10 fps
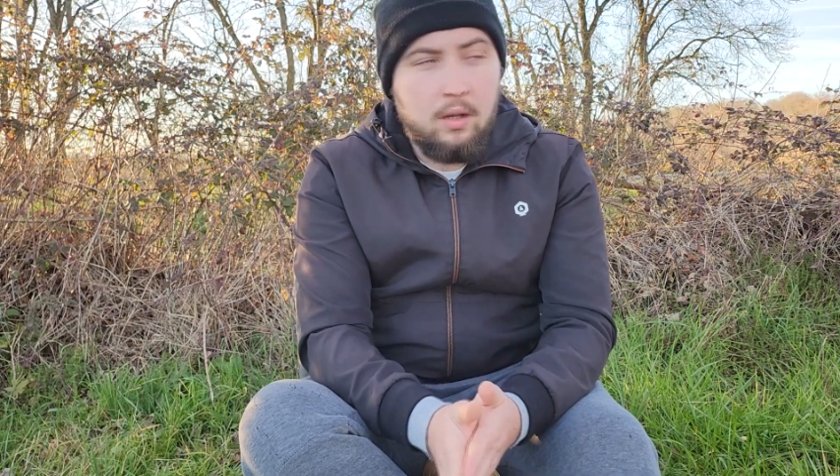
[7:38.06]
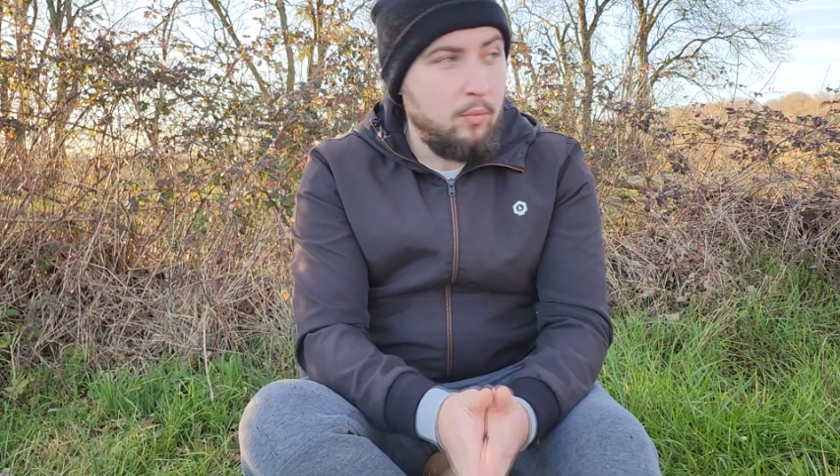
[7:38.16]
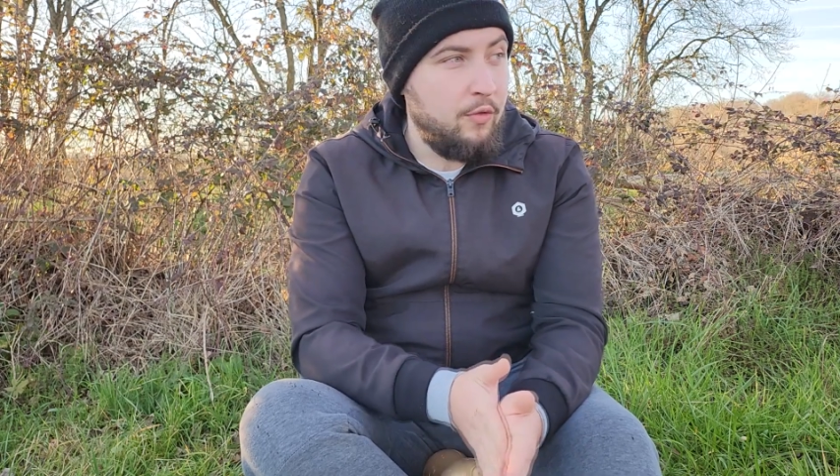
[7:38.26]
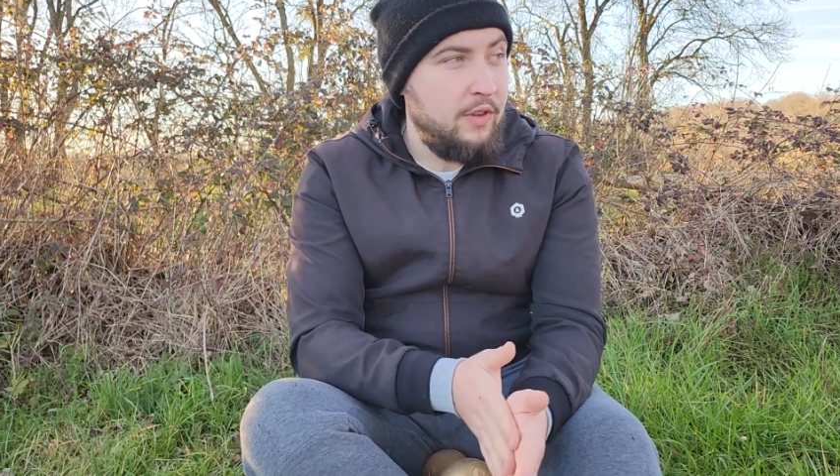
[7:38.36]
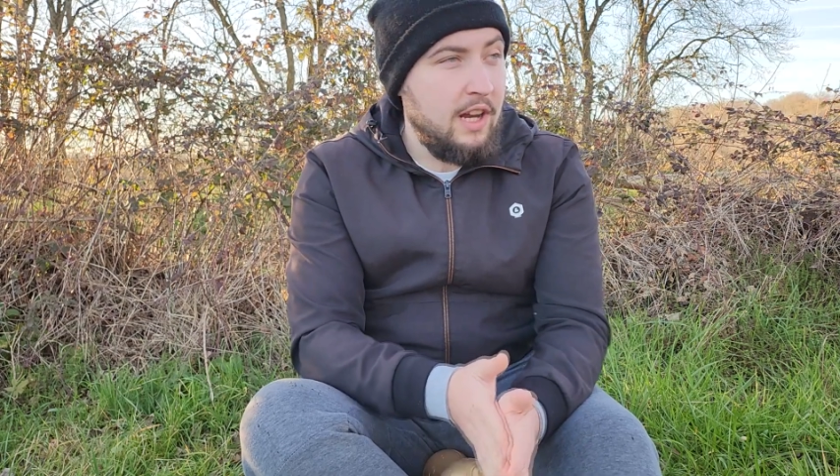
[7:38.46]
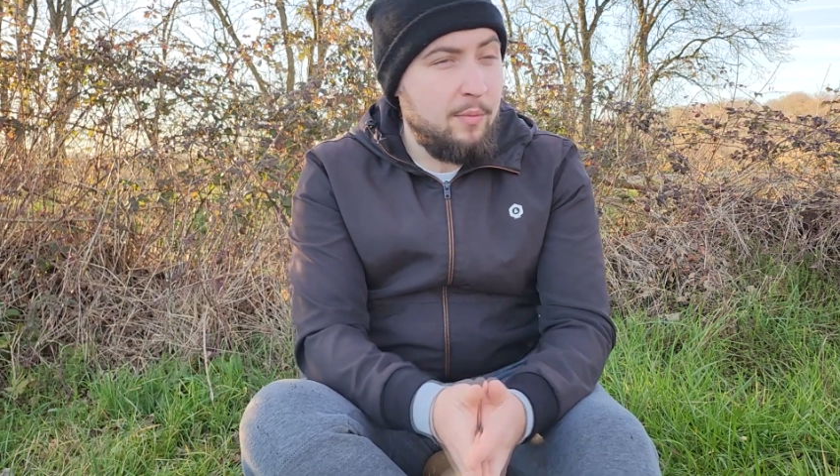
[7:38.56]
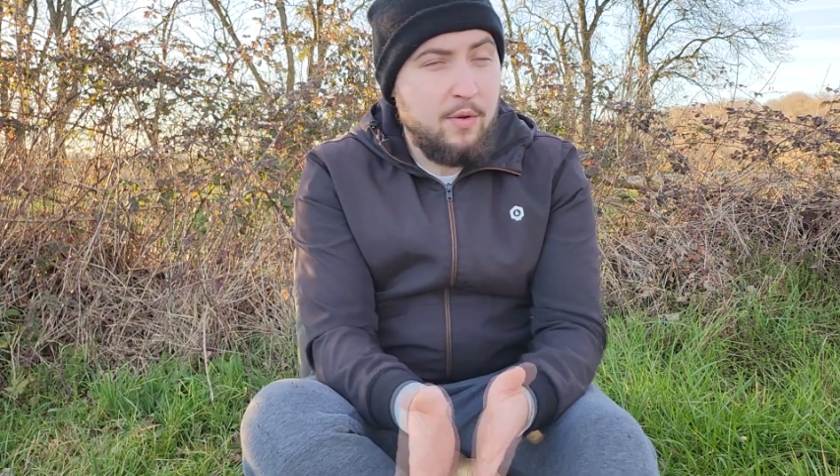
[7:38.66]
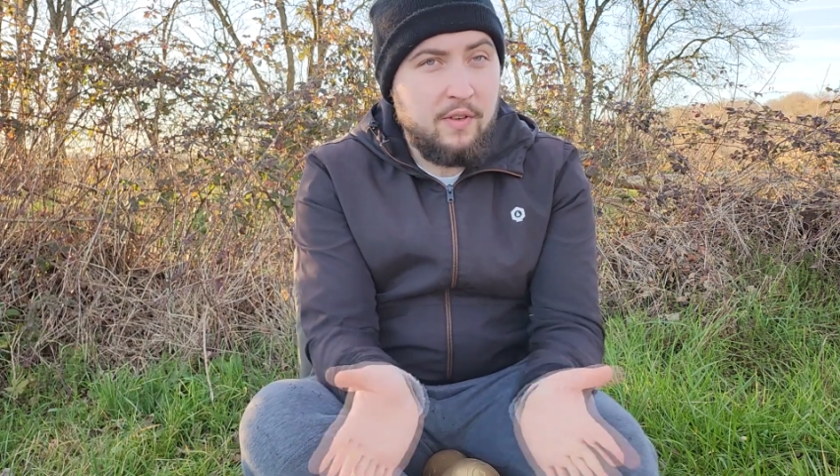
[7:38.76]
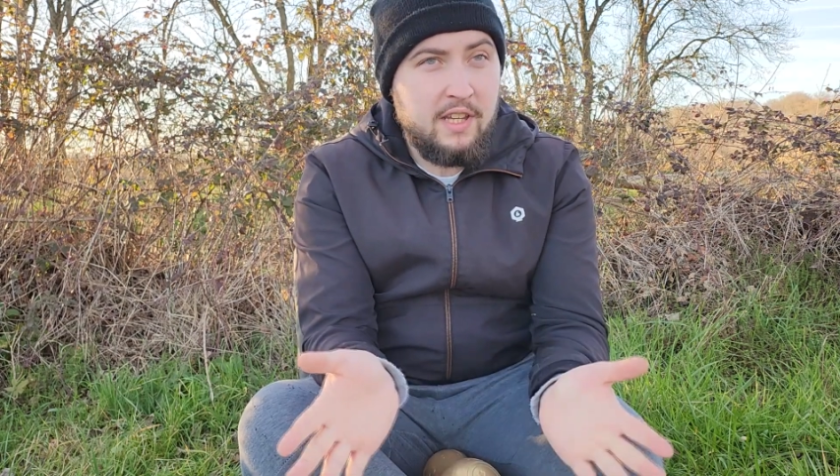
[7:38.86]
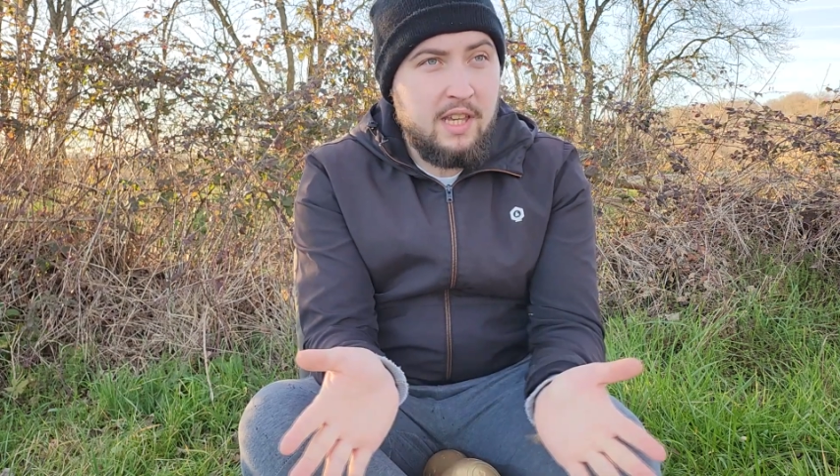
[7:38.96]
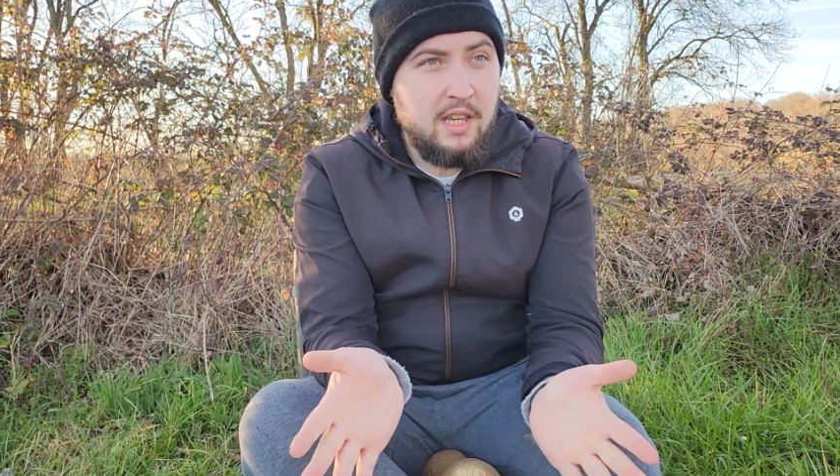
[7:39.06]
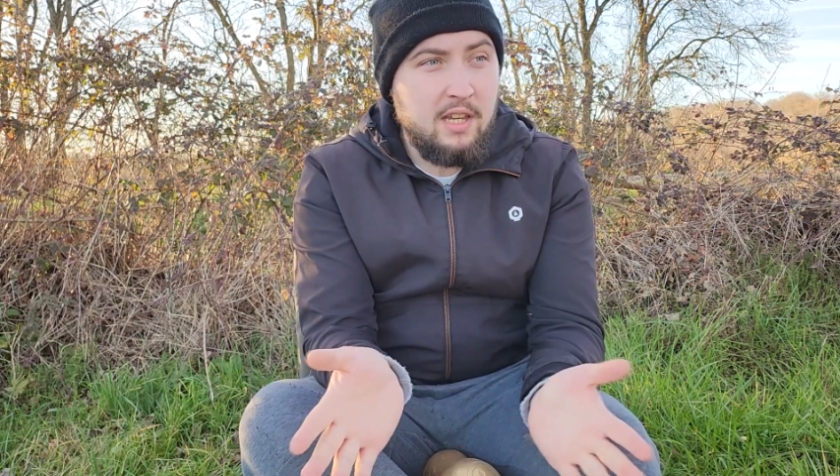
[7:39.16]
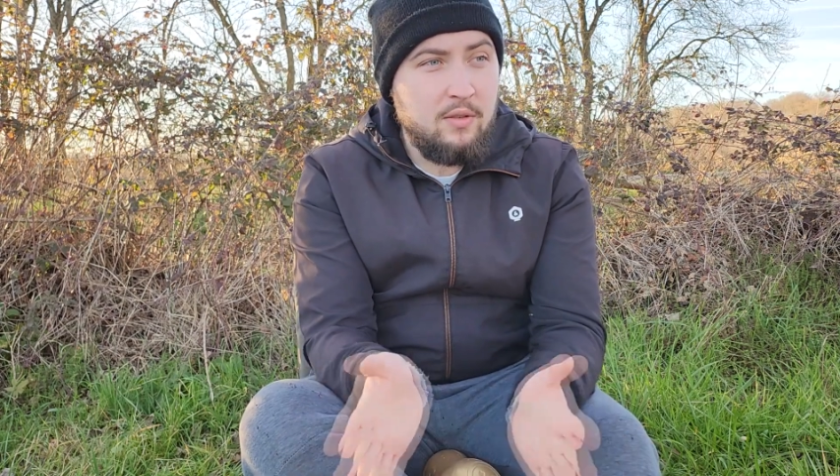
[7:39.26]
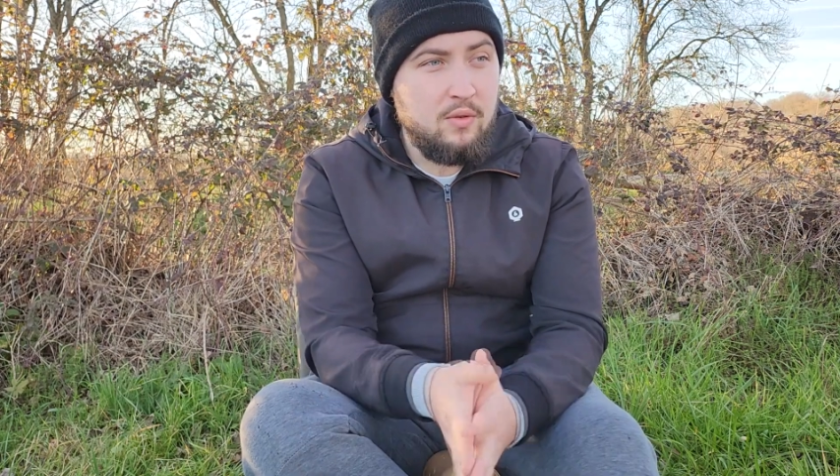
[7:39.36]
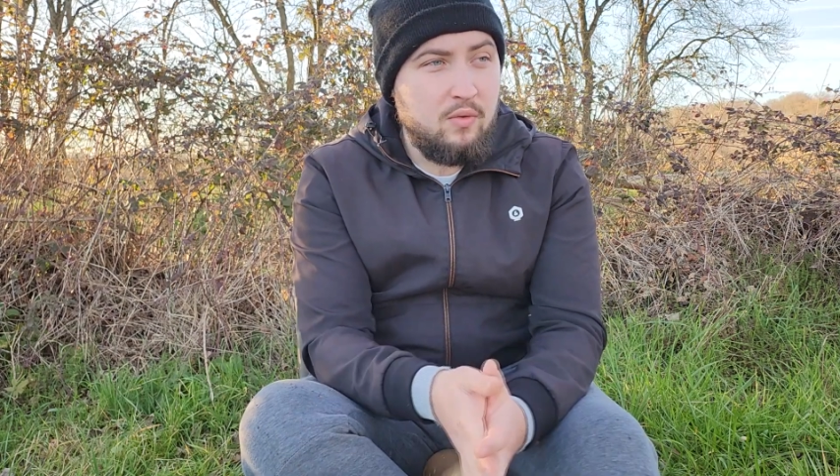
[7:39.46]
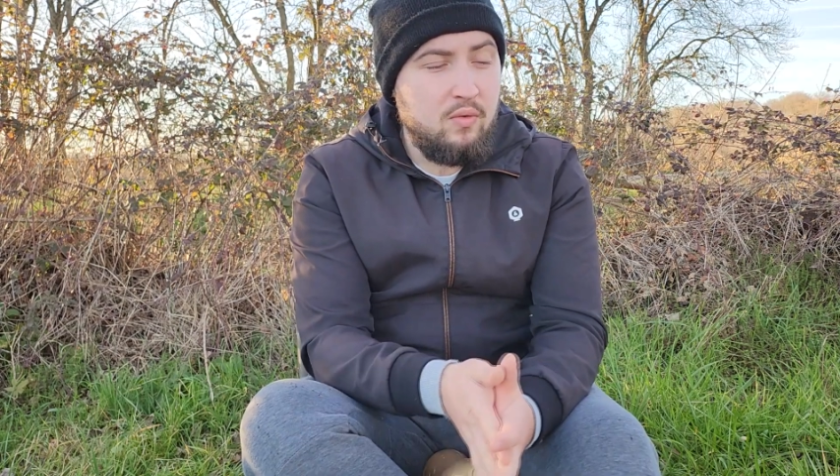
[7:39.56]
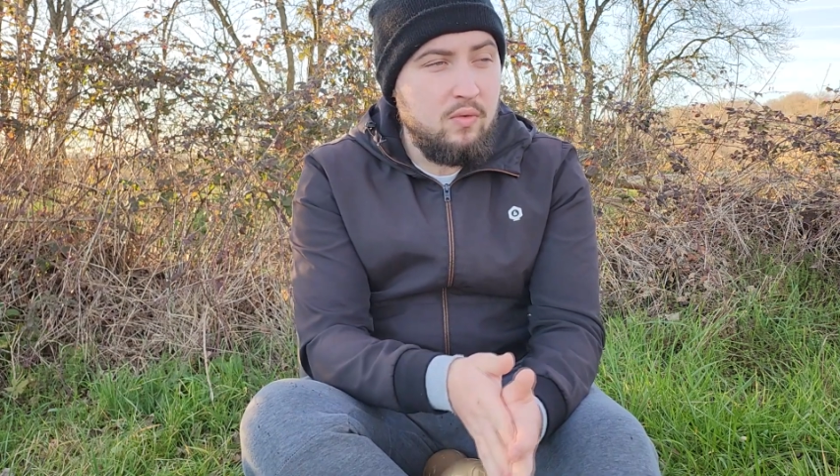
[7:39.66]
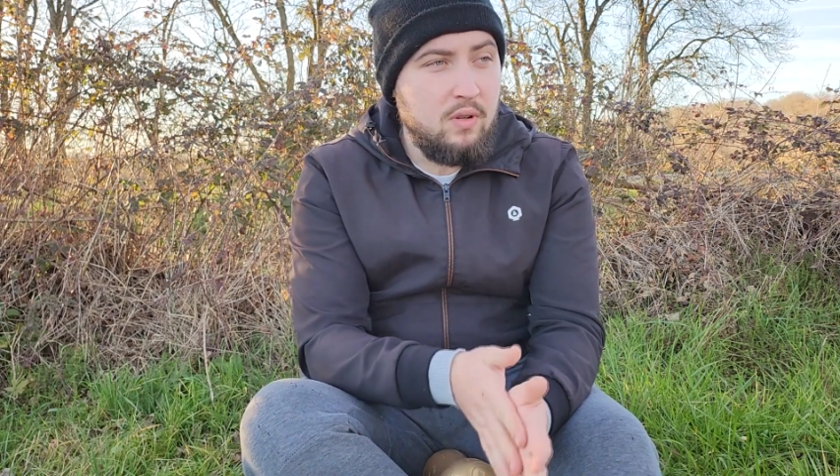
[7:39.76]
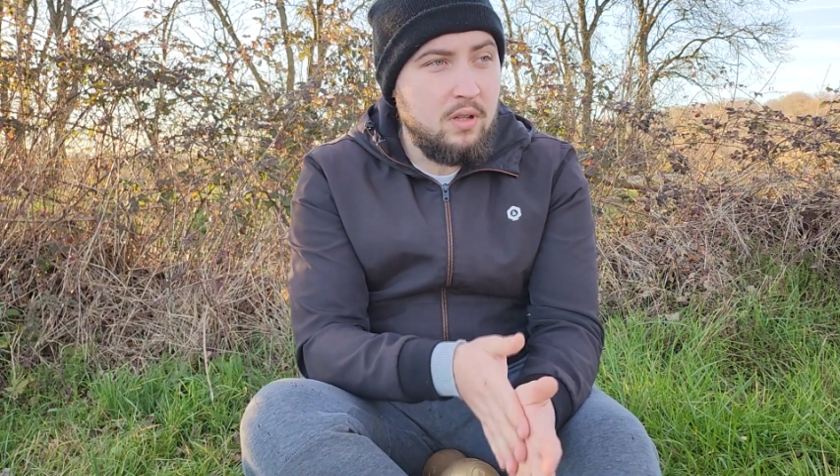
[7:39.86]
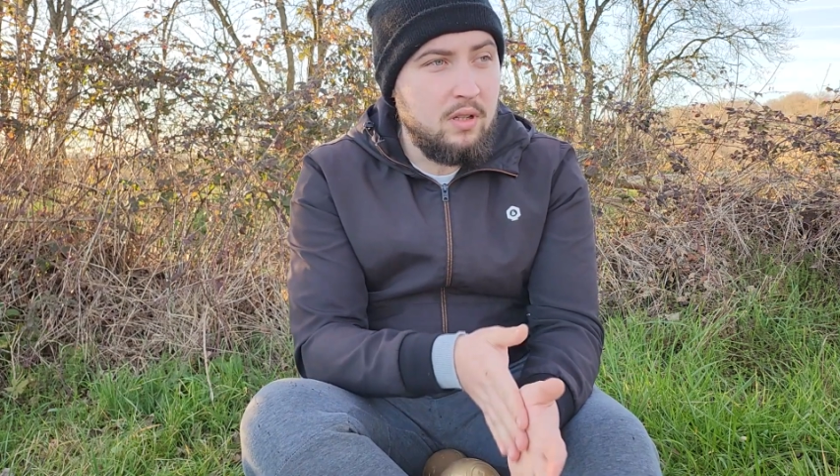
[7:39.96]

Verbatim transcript: Mon fil est un peu vrillé et du coup,